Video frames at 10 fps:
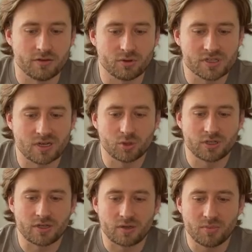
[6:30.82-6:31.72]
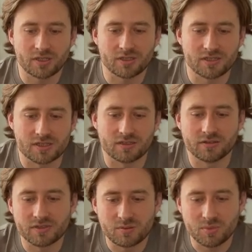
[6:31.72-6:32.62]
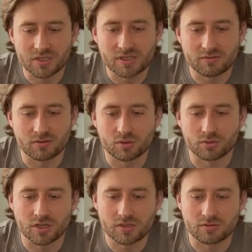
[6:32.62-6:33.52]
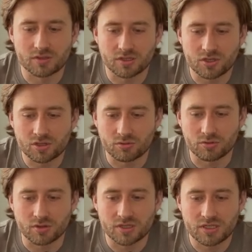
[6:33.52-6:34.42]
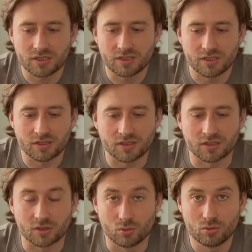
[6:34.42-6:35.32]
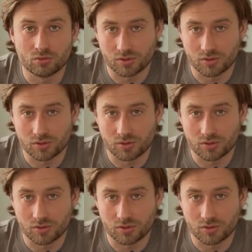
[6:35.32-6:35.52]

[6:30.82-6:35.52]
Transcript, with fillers: Его разработали ребята из Новосибирского государственного технического университета НГТУ